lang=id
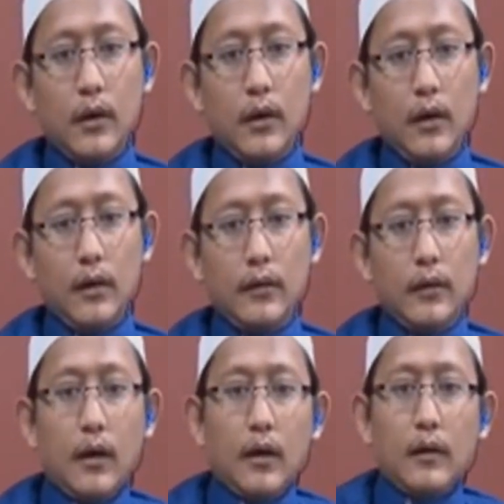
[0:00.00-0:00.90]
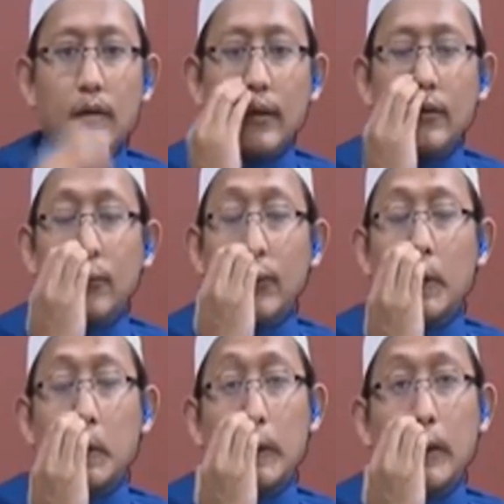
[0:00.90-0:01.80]
karena adanya karena yang
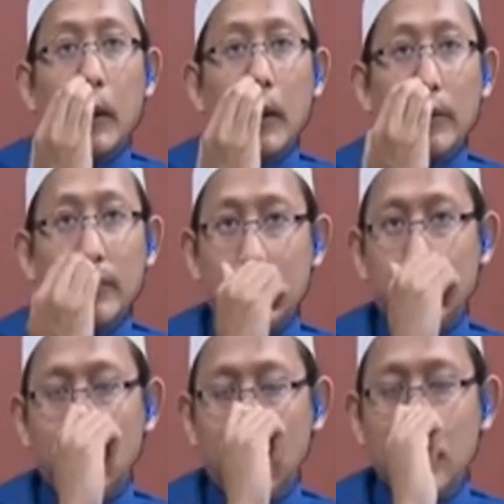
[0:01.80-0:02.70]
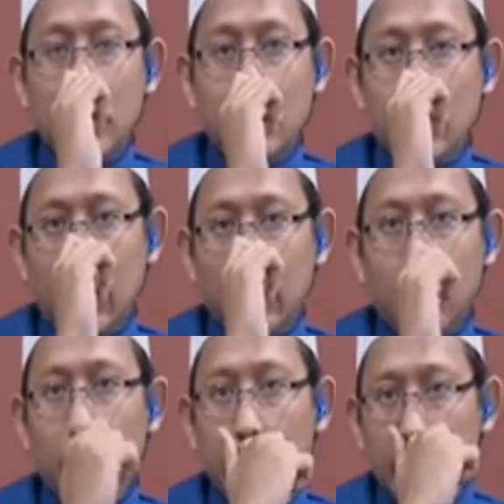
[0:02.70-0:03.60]
disebutkan oleh Al Hafidh Ibnu Hajar Al
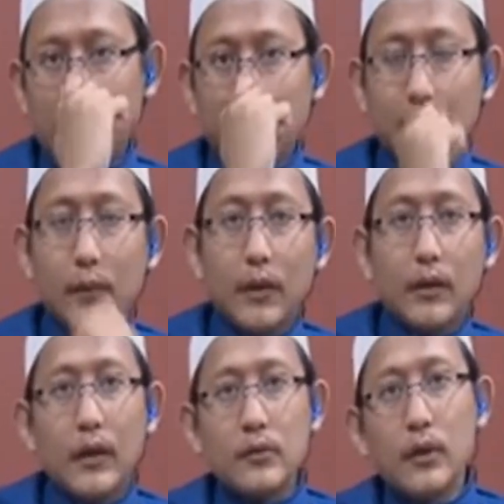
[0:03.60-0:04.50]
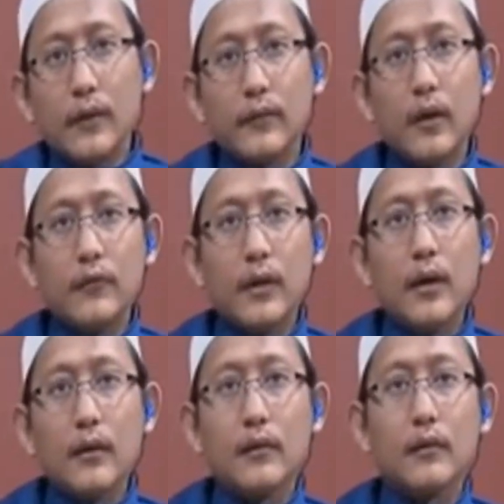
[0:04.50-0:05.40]
Asqalani dalam kitab Nataijul
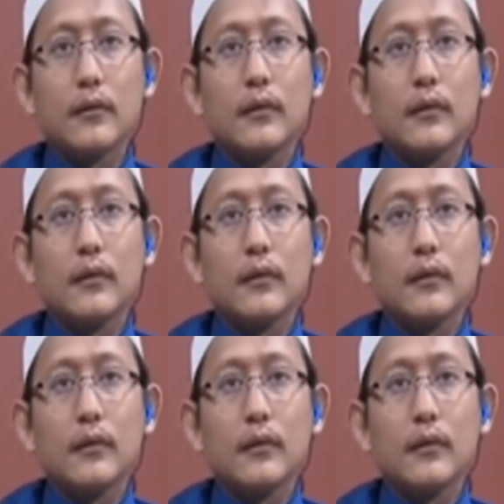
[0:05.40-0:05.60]
Afkar